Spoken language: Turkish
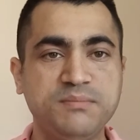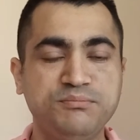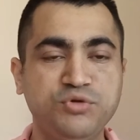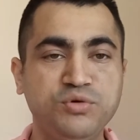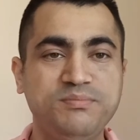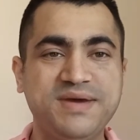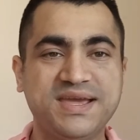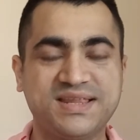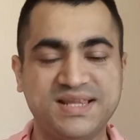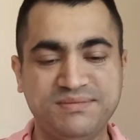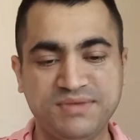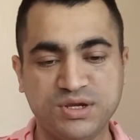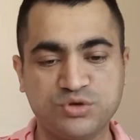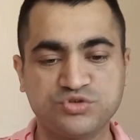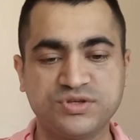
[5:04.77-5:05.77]
Bu
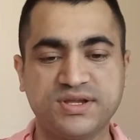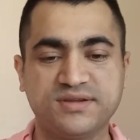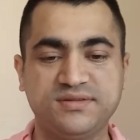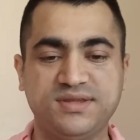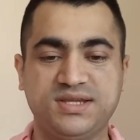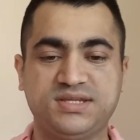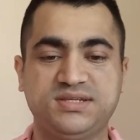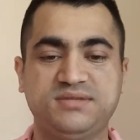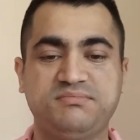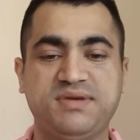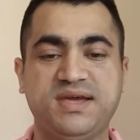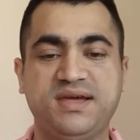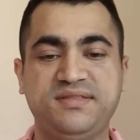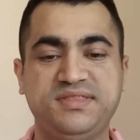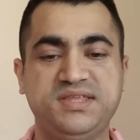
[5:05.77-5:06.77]
beklemek üzerindeki
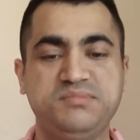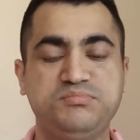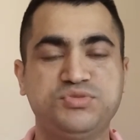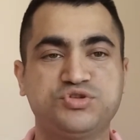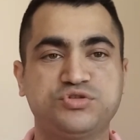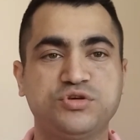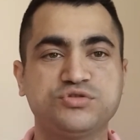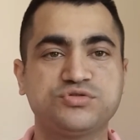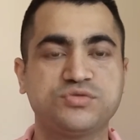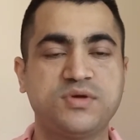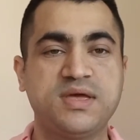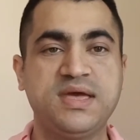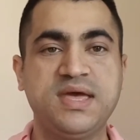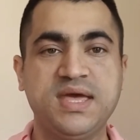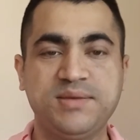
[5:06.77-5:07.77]
beğendiğim bir söz.
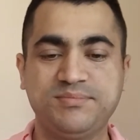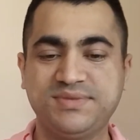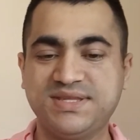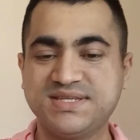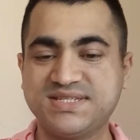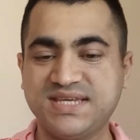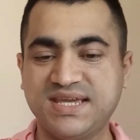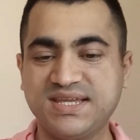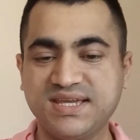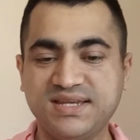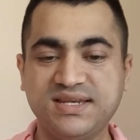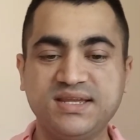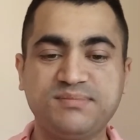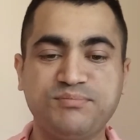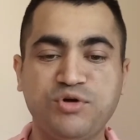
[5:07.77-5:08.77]
Bir de
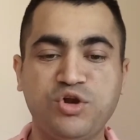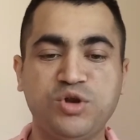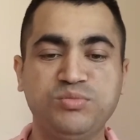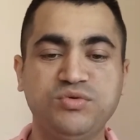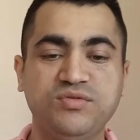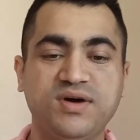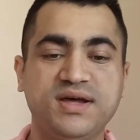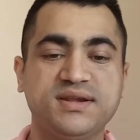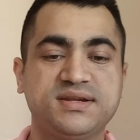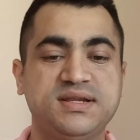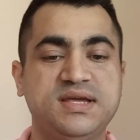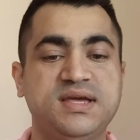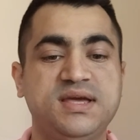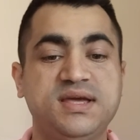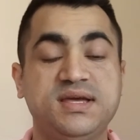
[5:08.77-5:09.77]
zenginlik bölümü var.
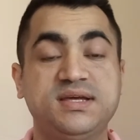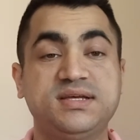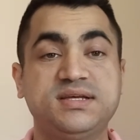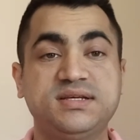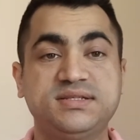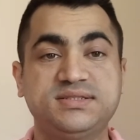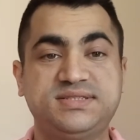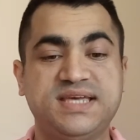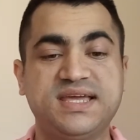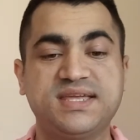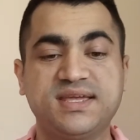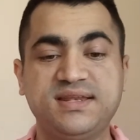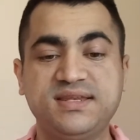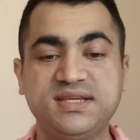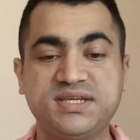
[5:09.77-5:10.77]

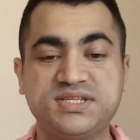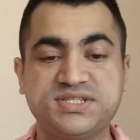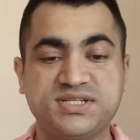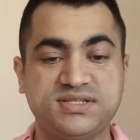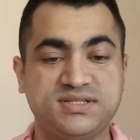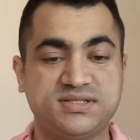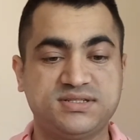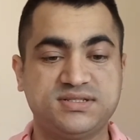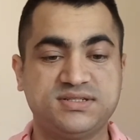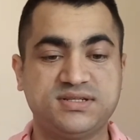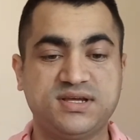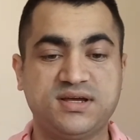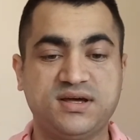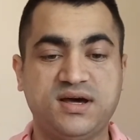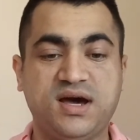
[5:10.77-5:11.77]
Zenginlik için
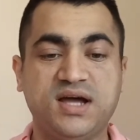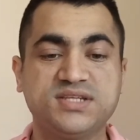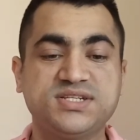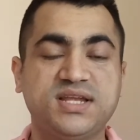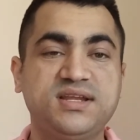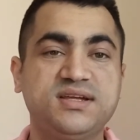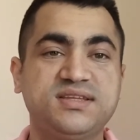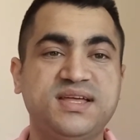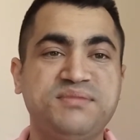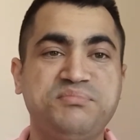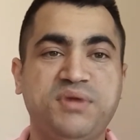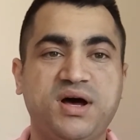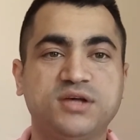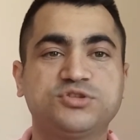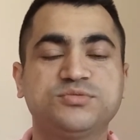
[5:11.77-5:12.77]
acele eden
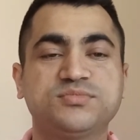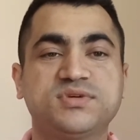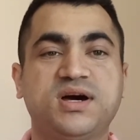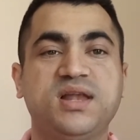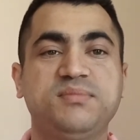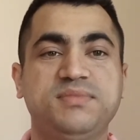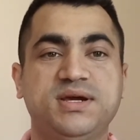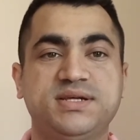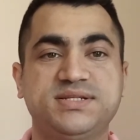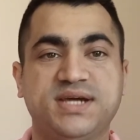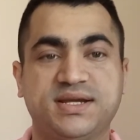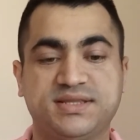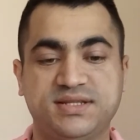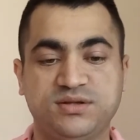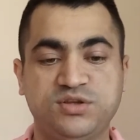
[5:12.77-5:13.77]
masum
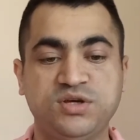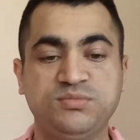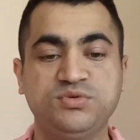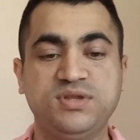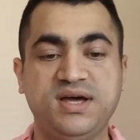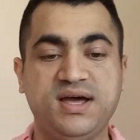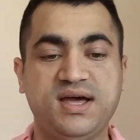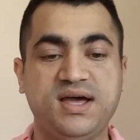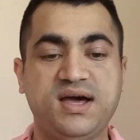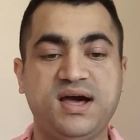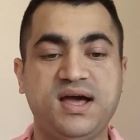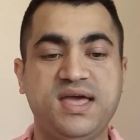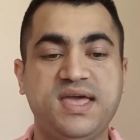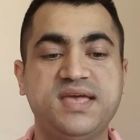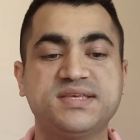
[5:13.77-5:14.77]
kalmayacaktır diyor. Bu da
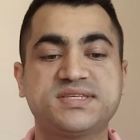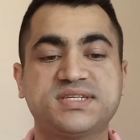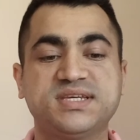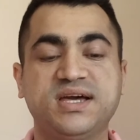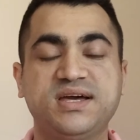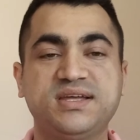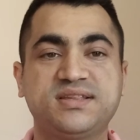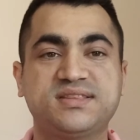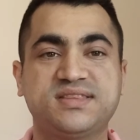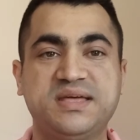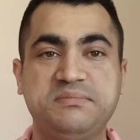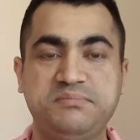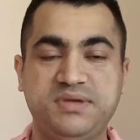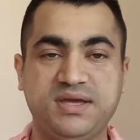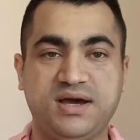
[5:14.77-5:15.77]
eski
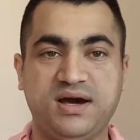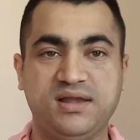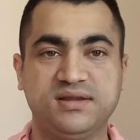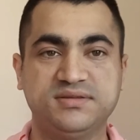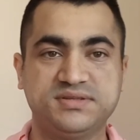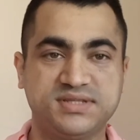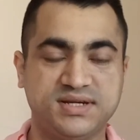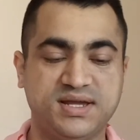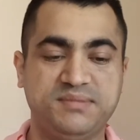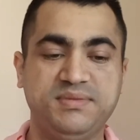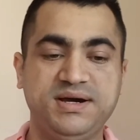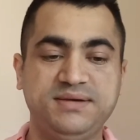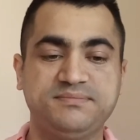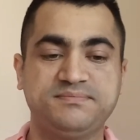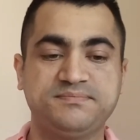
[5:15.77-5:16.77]
ayetten bir
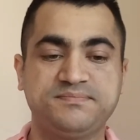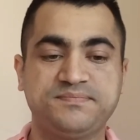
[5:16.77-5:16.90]
alıntılama.